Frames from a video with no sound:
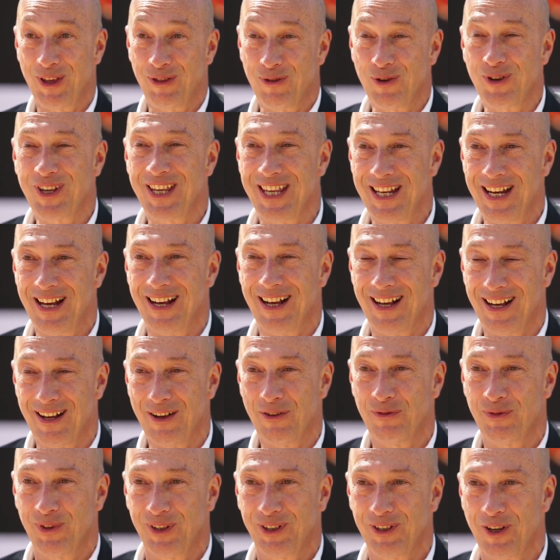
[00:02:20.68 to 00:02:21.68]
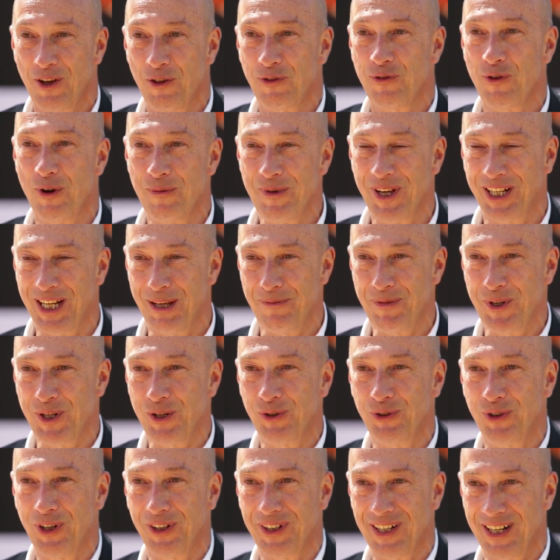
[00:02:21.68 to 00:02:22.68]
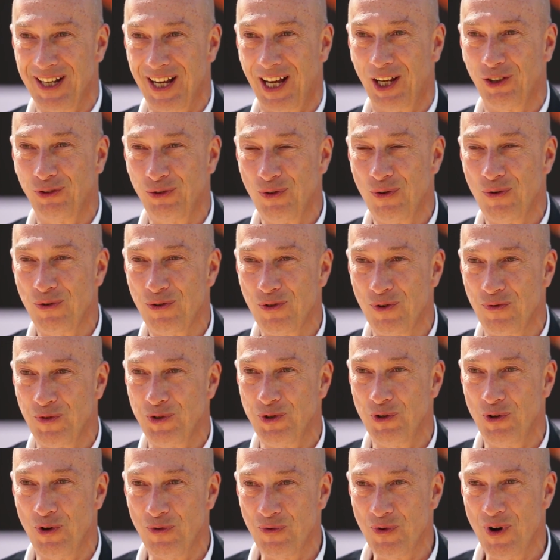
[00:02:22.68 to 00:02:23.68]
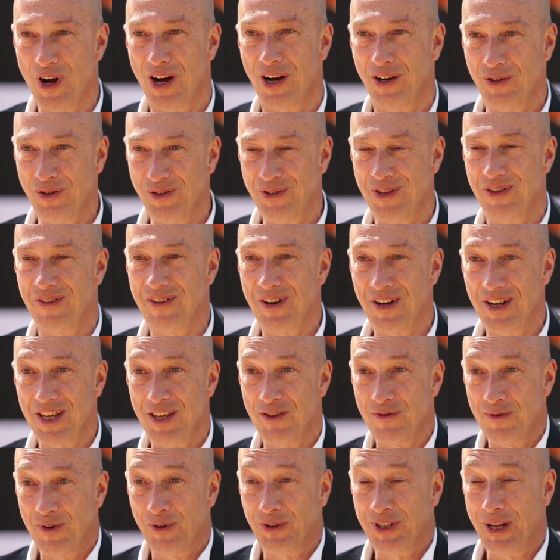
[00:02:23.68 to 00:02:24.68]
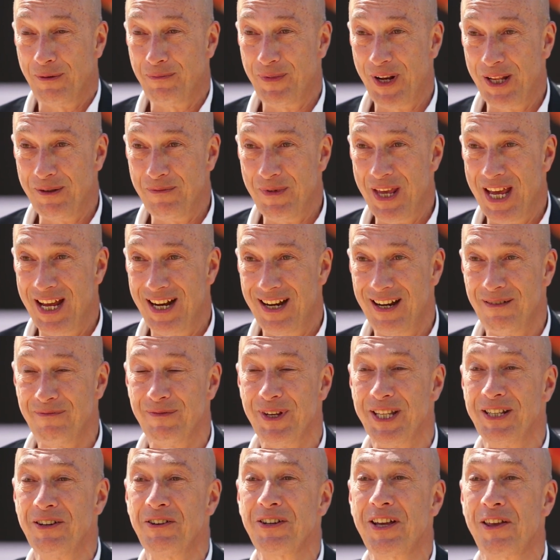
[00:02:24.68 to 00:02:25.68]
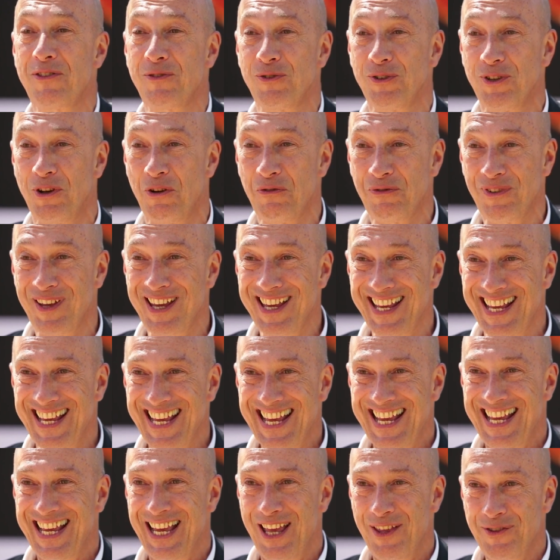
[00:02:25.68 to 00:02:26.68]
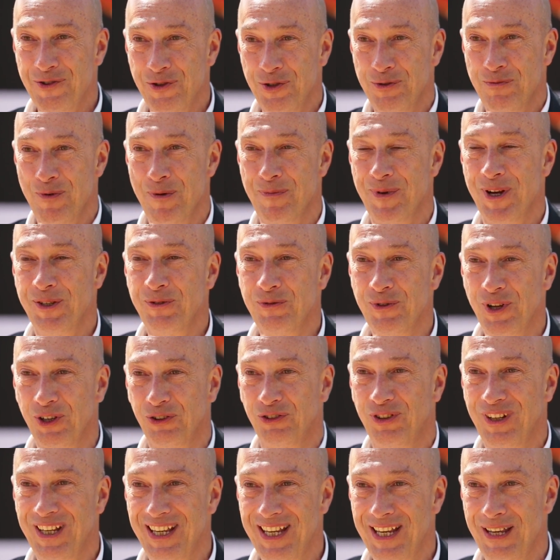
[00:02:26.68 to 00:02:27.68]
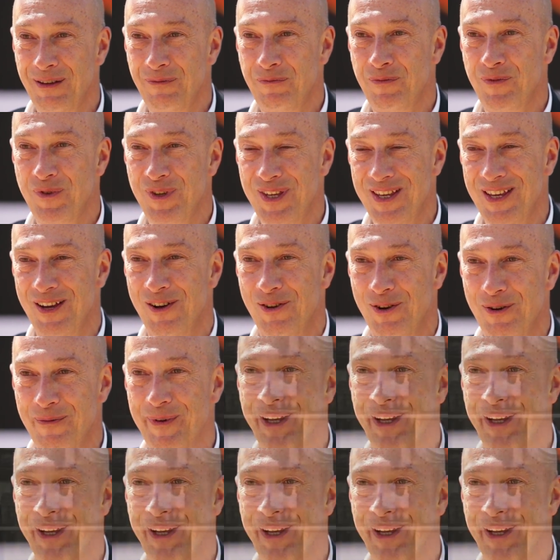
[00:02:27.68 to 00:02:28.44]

enfin ceux qu'il a transformés en apiculteurs dans la région, sont venus le voir en lui disant Yves, on a plein de miel, et maintenant qu'est-ce qu'on en fait Est-ce que tu peux pas nous l'acheter et puis euh,